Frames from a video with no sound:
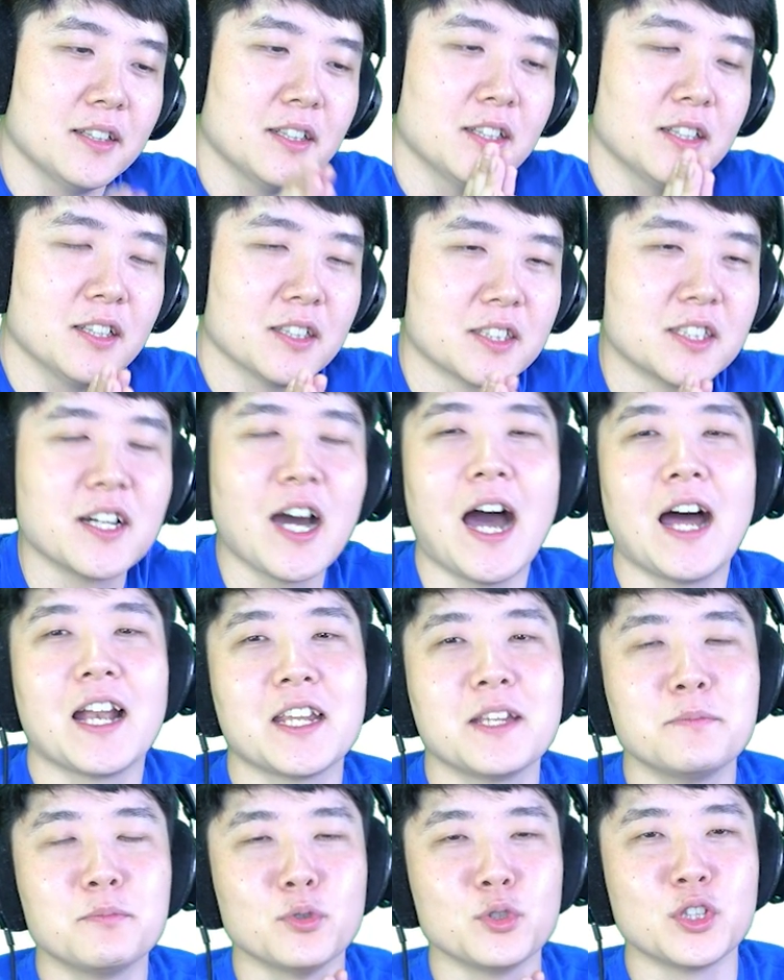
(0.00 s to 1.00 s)
어 그거
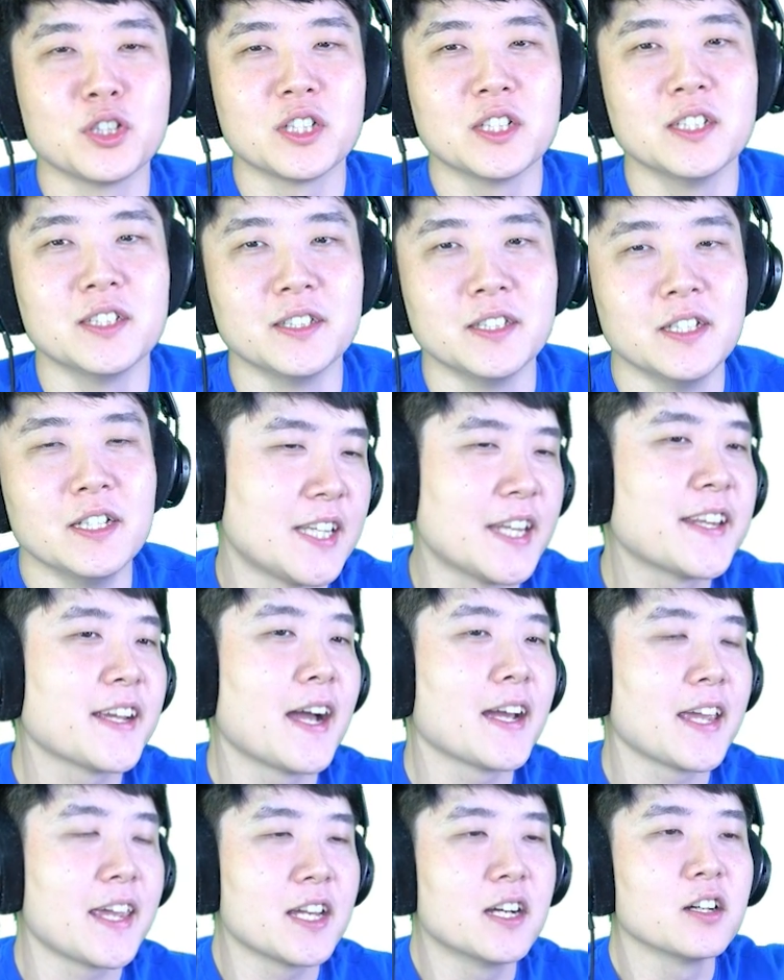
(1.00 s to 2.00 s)
아닌 분들은 제
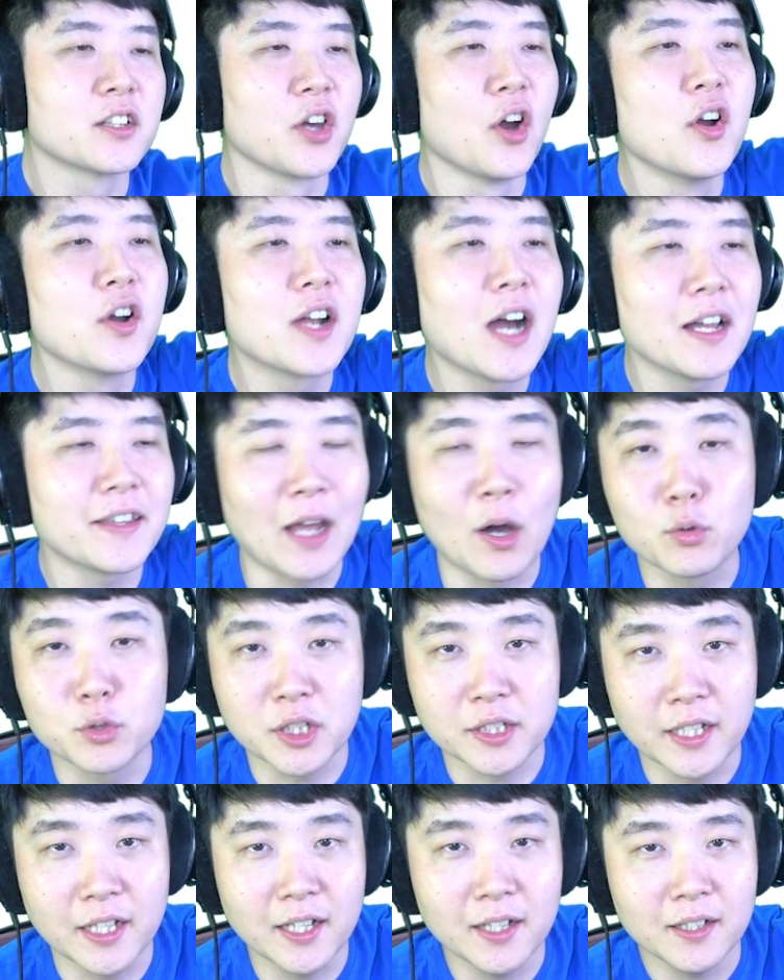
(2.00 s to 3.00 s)
생각에 이거 결과
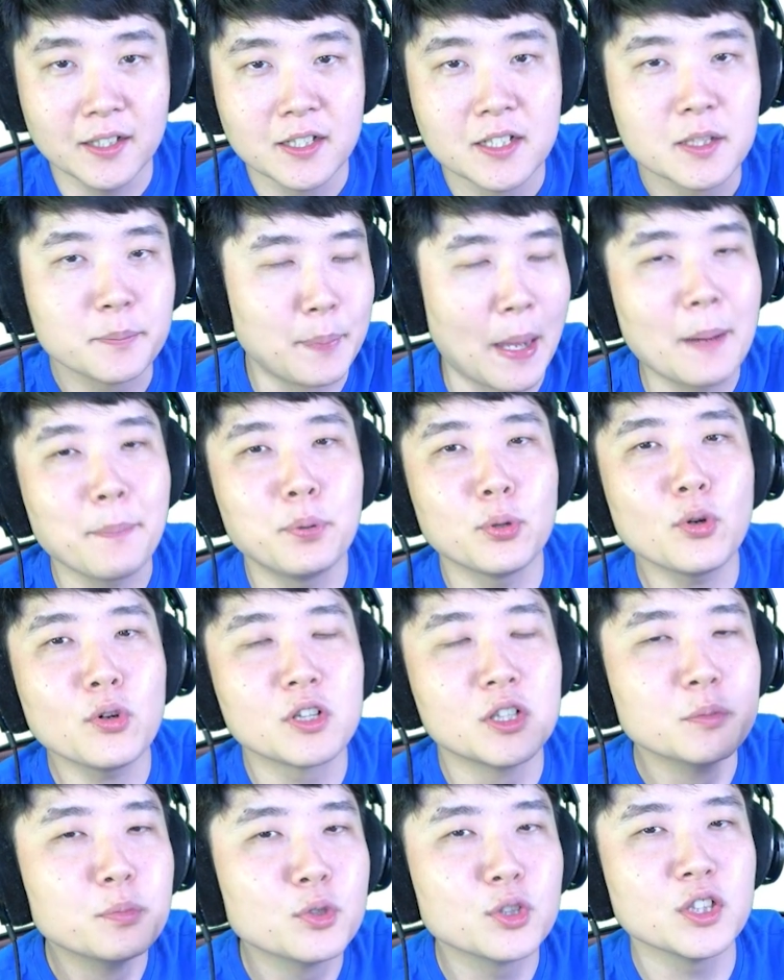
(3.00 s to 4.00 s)
나오잖아. 백 퍼센트
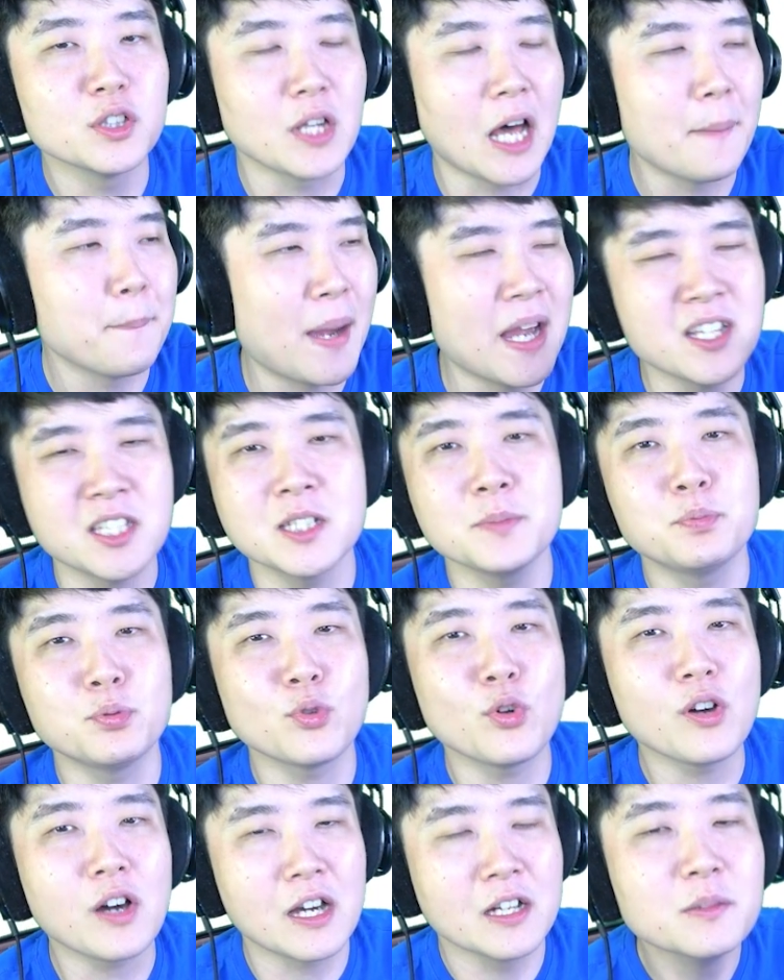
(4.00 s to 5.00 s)
그분은 한 팔십
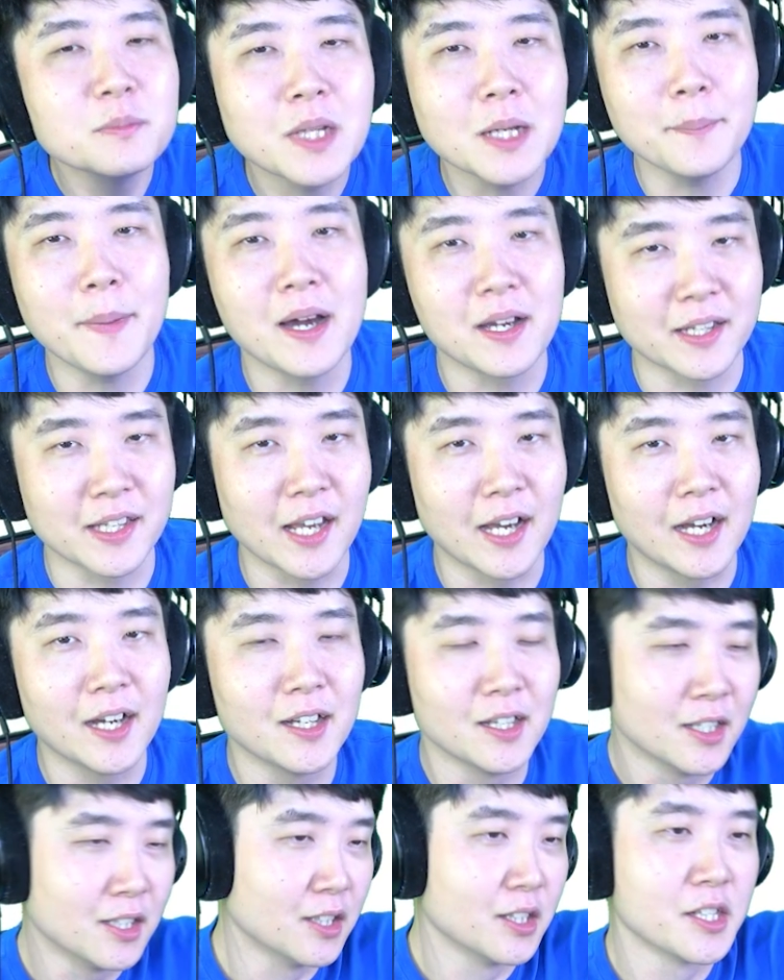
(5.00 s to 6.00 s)
퍼센트가
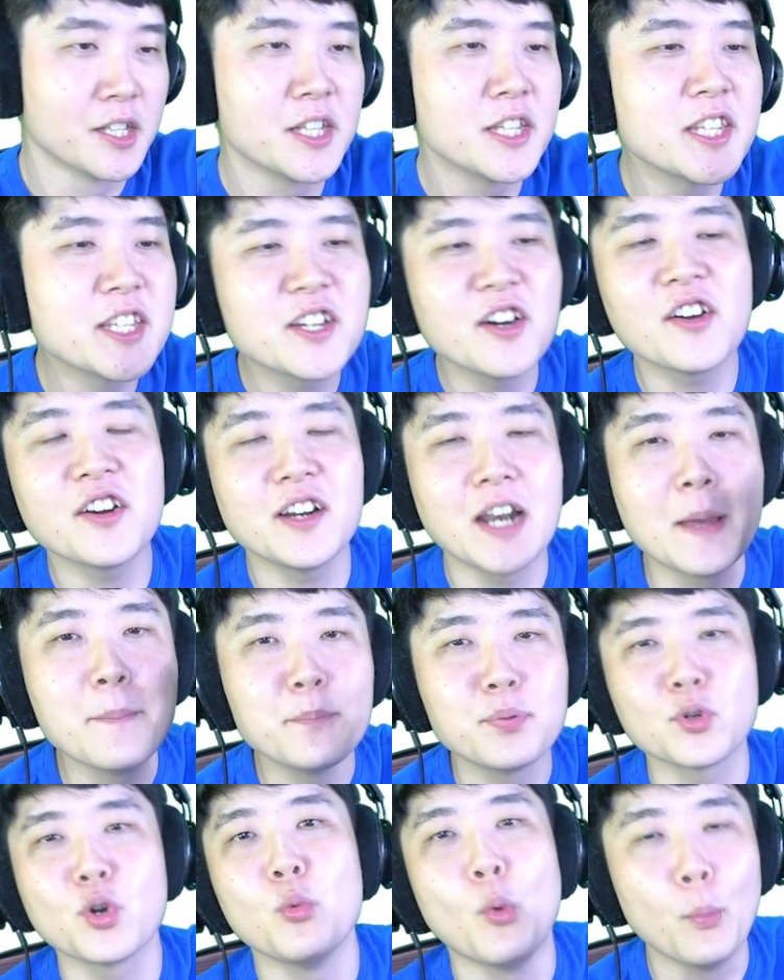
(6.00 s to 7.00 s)
음란마귀야. 어 이걸
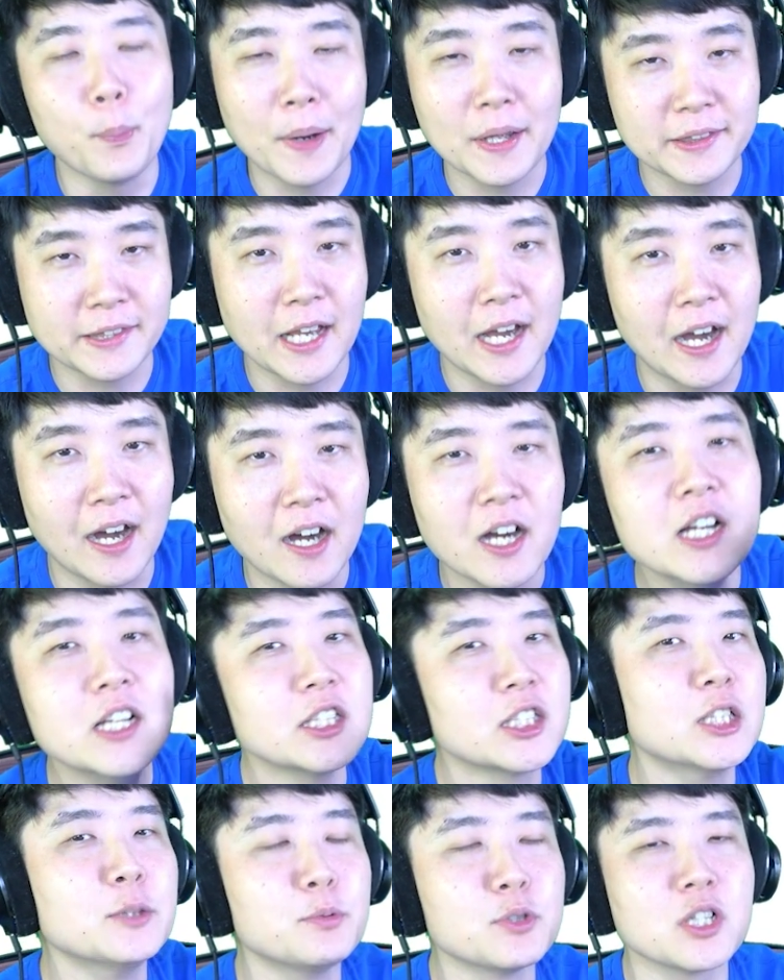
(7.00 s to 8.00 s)
램프로 못 봤다.
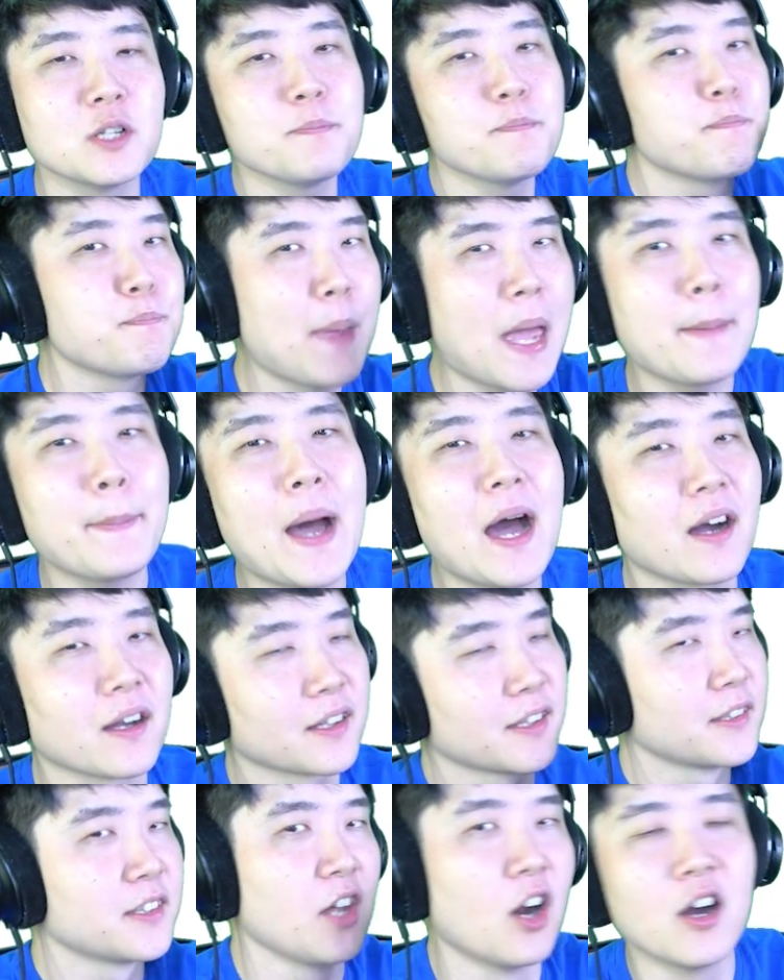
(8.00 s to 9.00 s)
그분은 빼박.
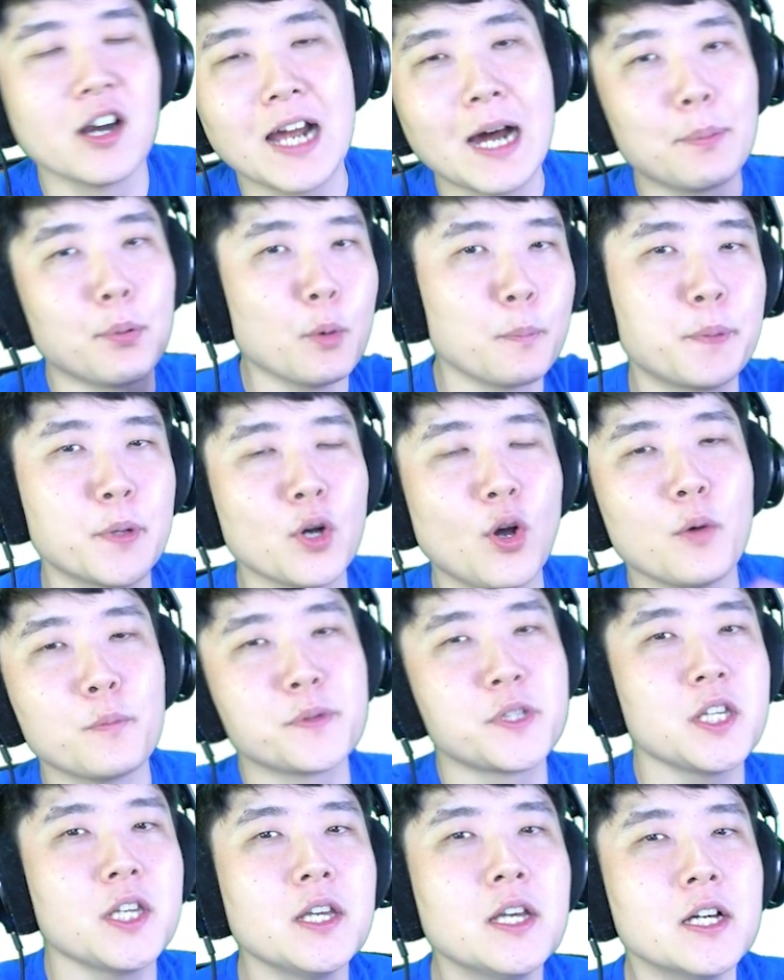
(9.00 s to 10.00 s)
결과 볼 필요
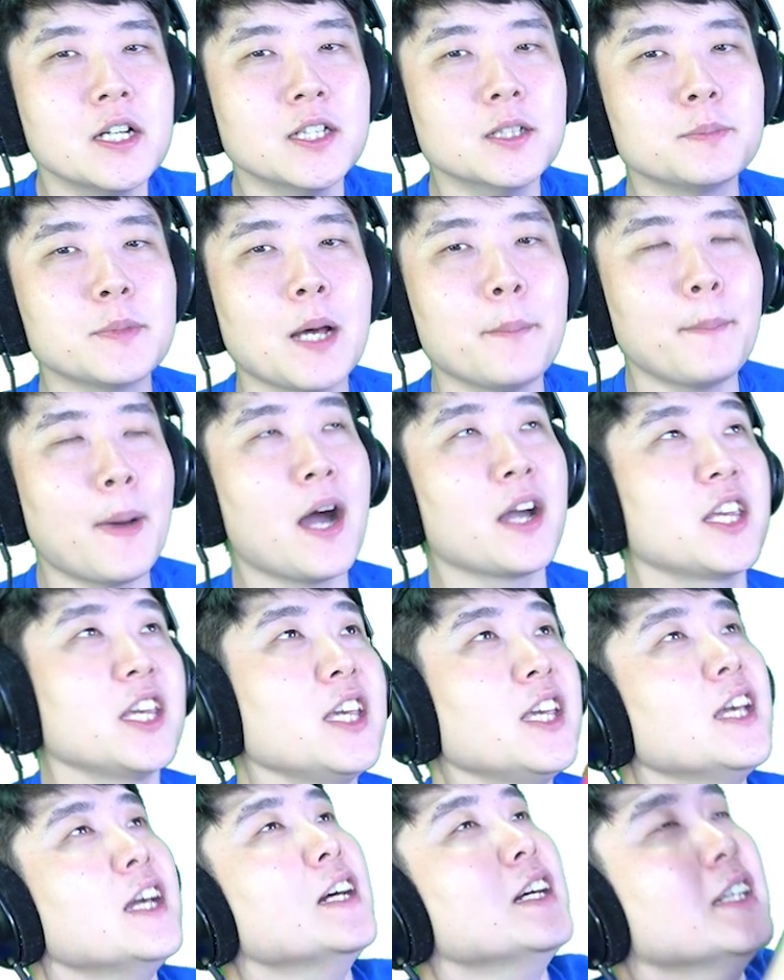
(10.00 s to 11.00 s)
없이
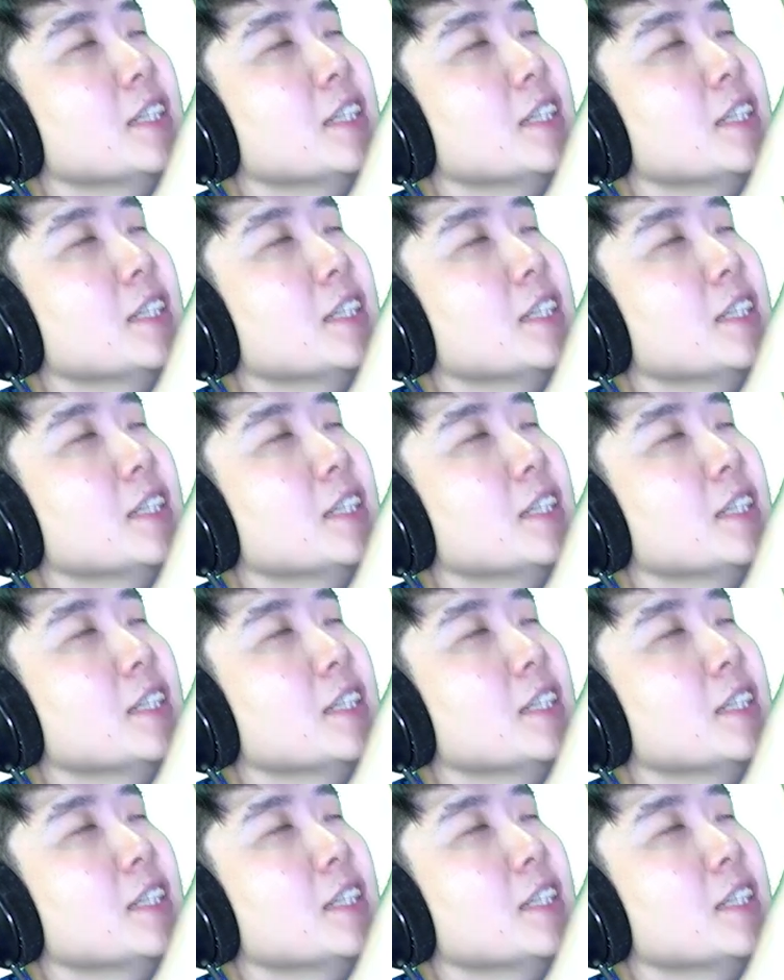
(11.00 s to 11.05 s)
음란마귀.